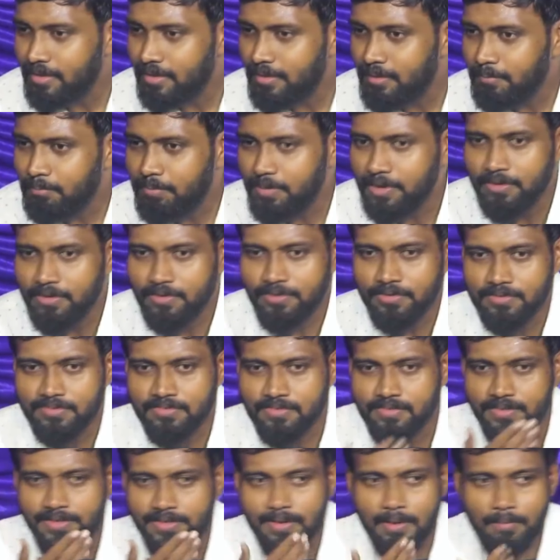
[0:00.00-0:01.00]
పిండి
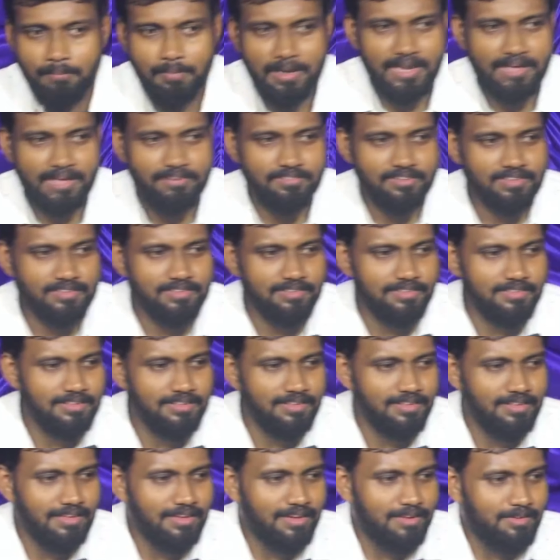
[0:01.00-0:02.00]
వచ్చింది మళ్ళీ ఏమొచ్చింది
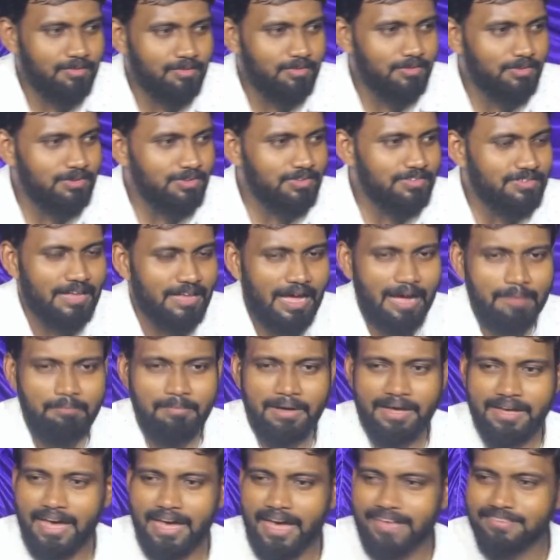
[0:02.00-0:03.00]
నూనె వచ్చింది అమ్మ
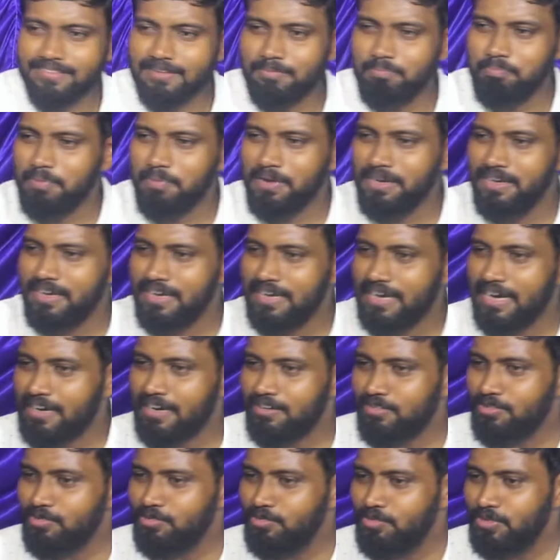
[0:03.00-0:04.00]
అసలు పిండి
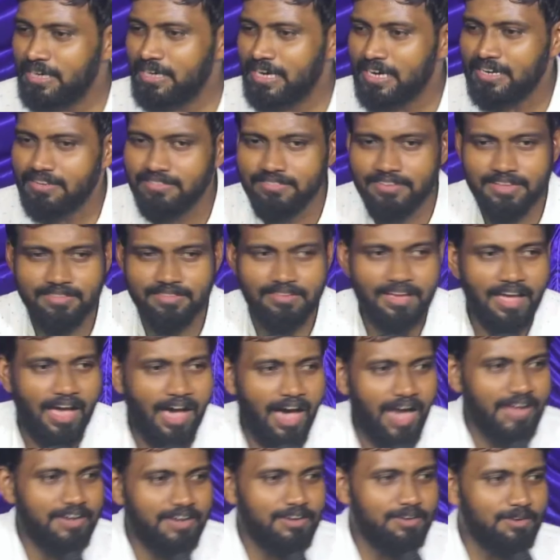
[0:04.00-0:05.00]
రావటం నూనె రావటం కాదు
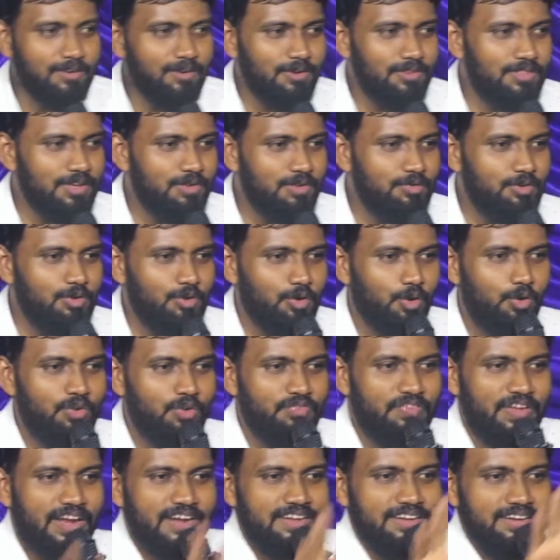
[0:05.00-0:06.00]
ఆ ఇంట్లో దేవుడు రెండు
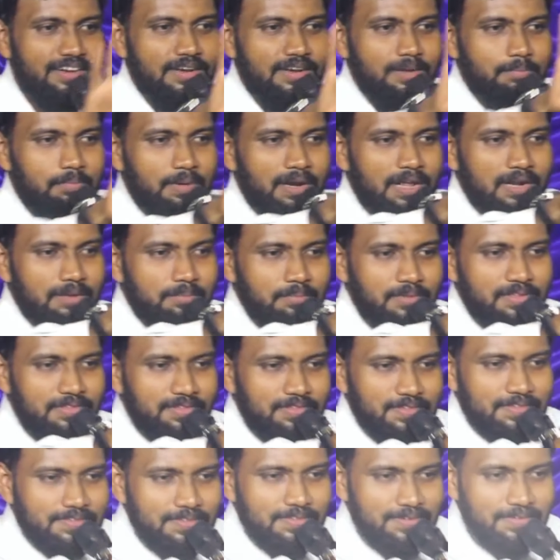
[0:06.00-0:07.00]
ఫ్యాక్టరీలను
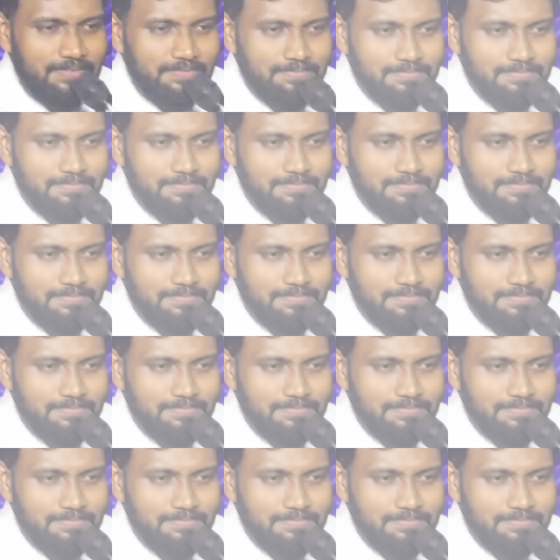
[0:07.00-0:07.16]
ప్రారంభించేశాడు